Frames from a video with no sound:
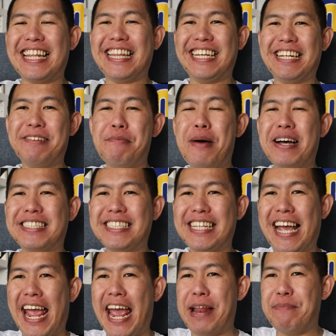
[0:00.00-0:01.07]
saatnya kita membahas
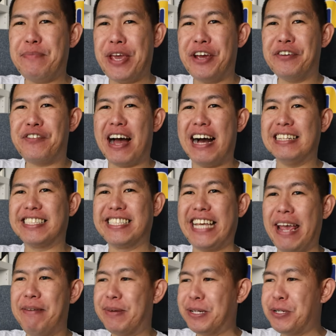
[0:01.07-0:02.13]
tentang NBA Finals
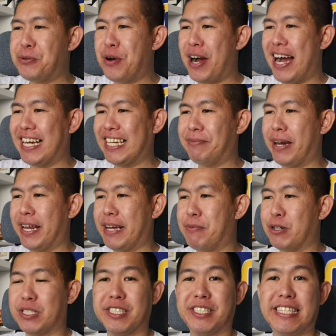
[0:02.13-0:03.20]
game kedua di mana
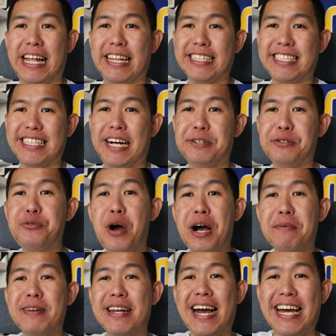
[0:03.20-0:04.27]
Boston Celtics tinggal dua
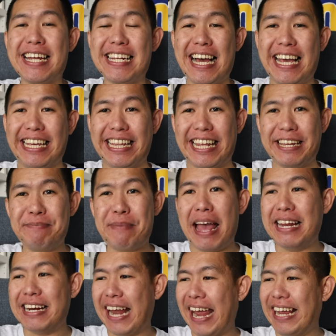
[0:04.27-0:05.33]
kemenangan lagi dari
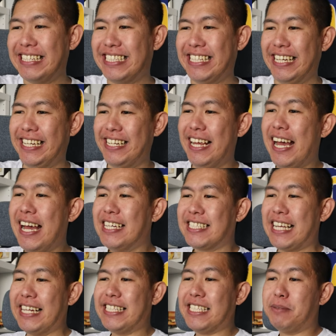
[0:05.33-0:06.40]
banner 18.
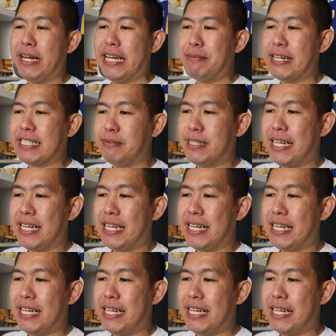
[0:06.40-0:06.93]
Celtics semuanya berhasil